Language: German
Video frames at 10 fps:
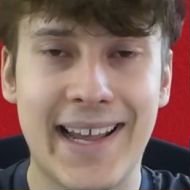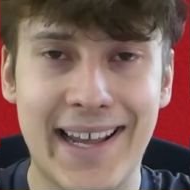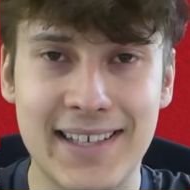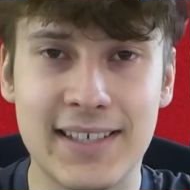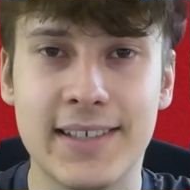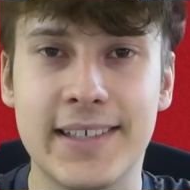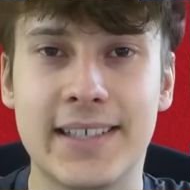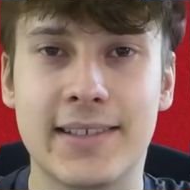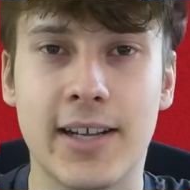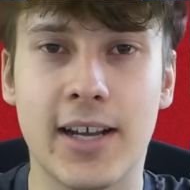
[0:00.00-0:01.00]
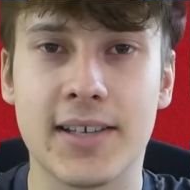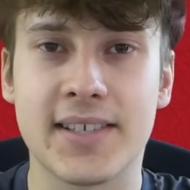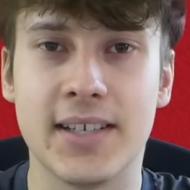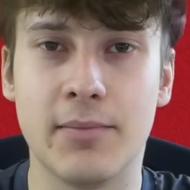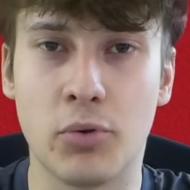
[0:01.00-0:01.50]
Endlich der
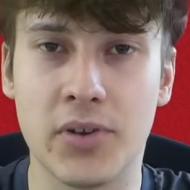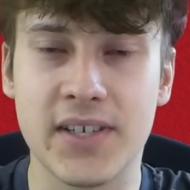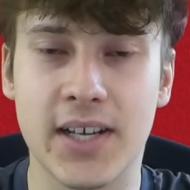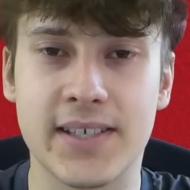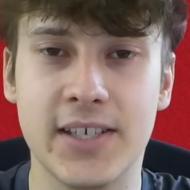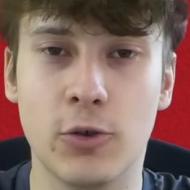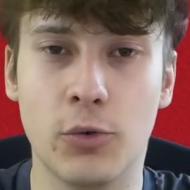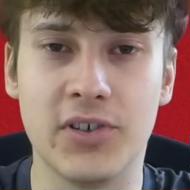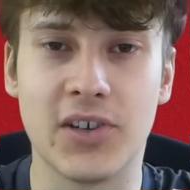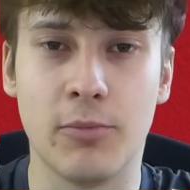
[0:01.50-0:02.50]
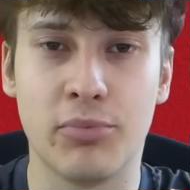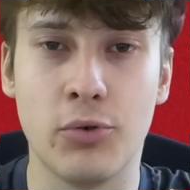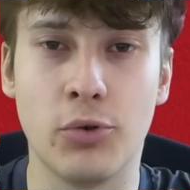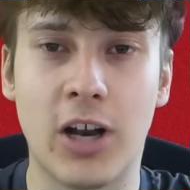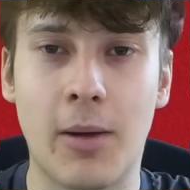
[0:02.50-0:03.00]
erste Bundesligasieg unter
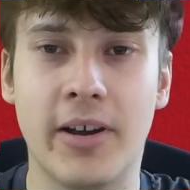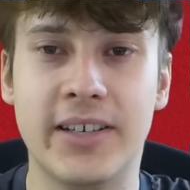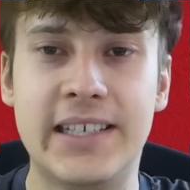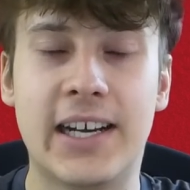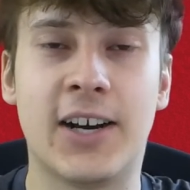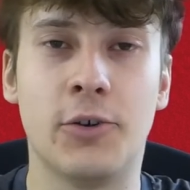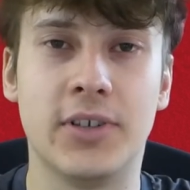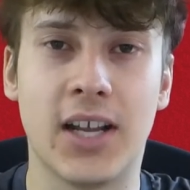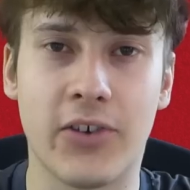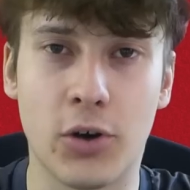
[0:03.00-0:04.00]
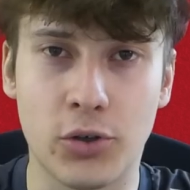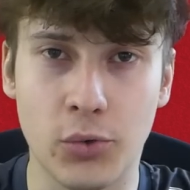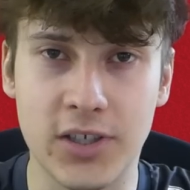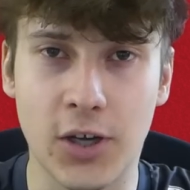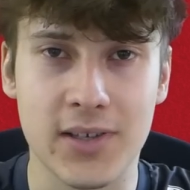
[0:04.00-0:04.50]
Bruno Labadia und der war auch
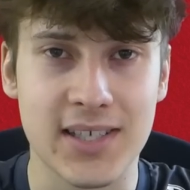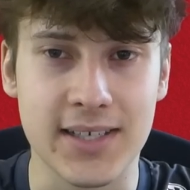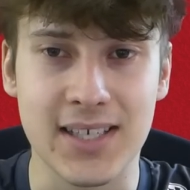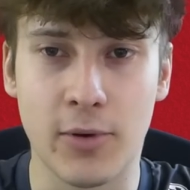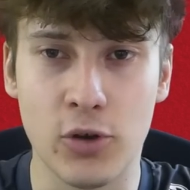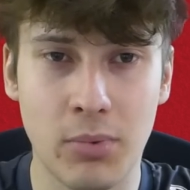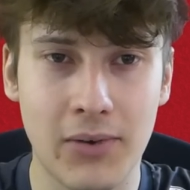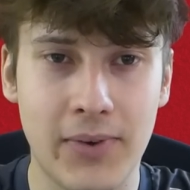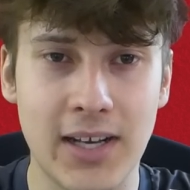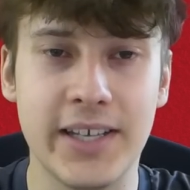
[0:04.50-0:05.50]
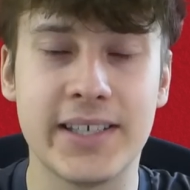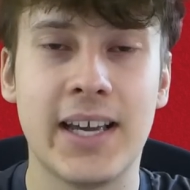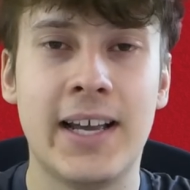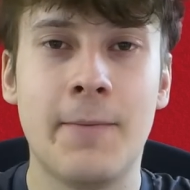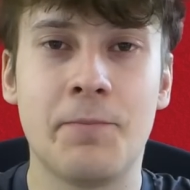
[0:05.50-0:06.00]
durchaus langsam überfällig.
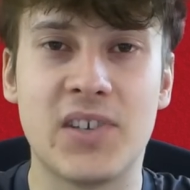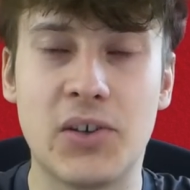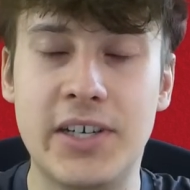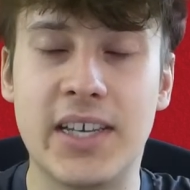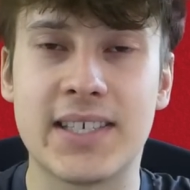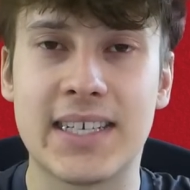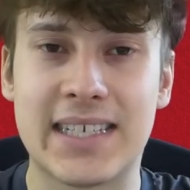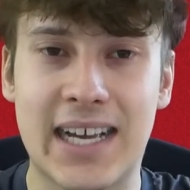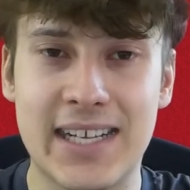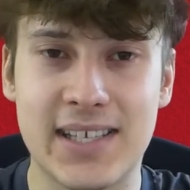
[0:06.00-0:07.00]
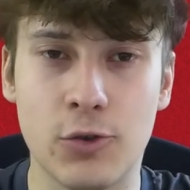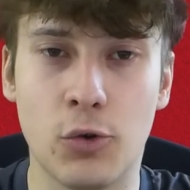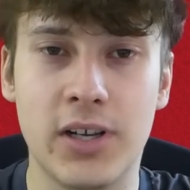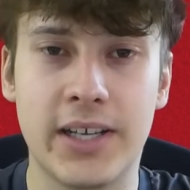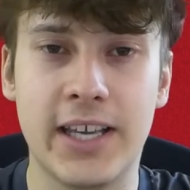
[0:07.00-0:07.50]
Ein solides 3 zu
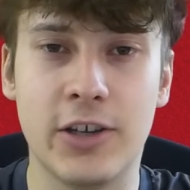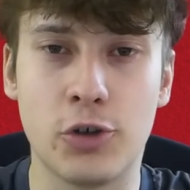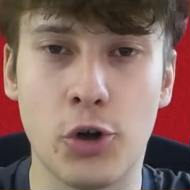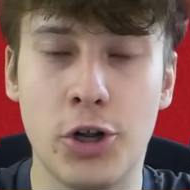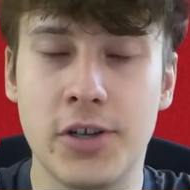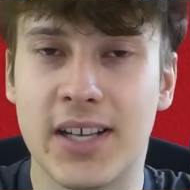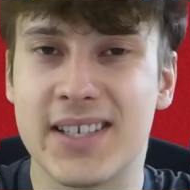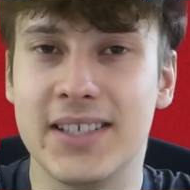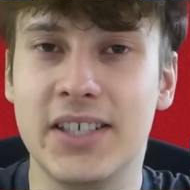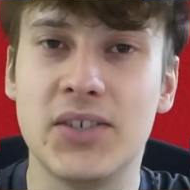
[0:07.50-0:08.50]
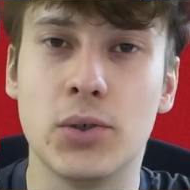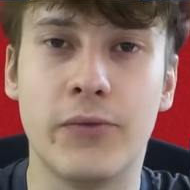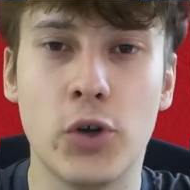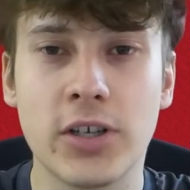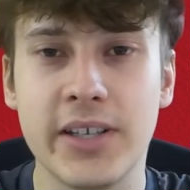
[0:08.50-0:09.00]
0 gegen Köln, das nie
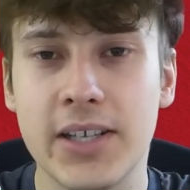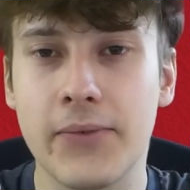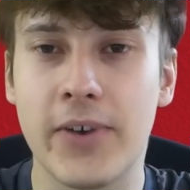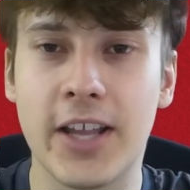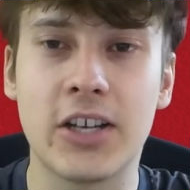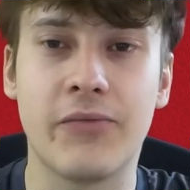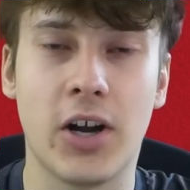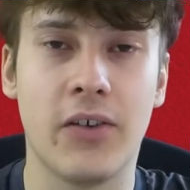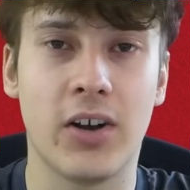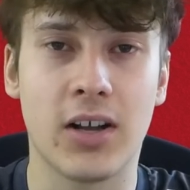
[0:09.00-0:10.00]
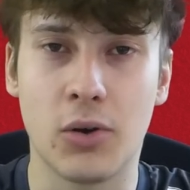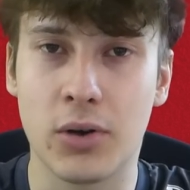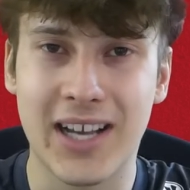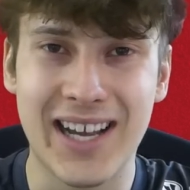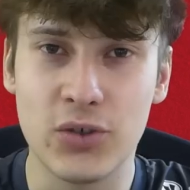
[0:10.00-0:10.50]
so wirklich gefährdet war, war
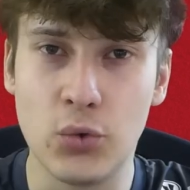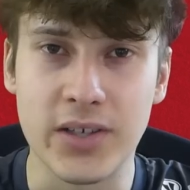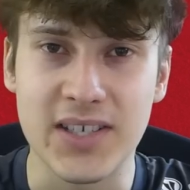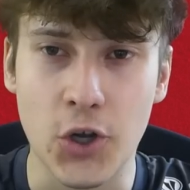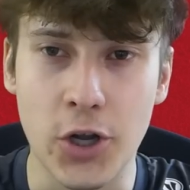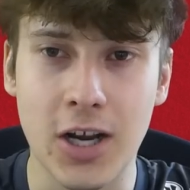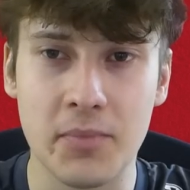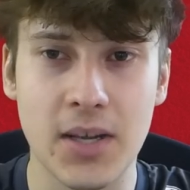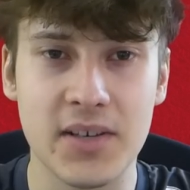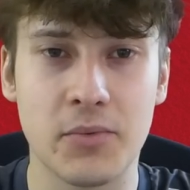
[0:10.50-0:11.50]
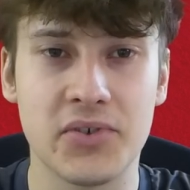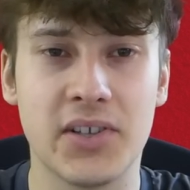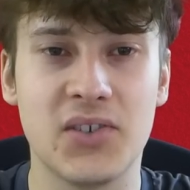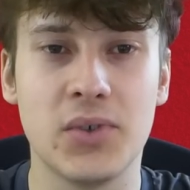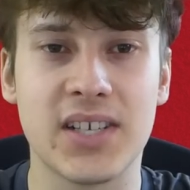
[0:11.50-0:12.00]
auch kein gutes Köln am Samstag, muss
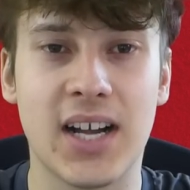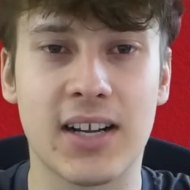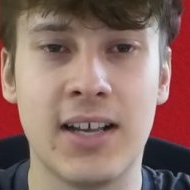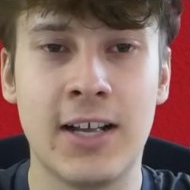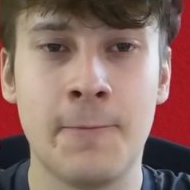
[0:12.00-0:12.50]
man dazu sagen.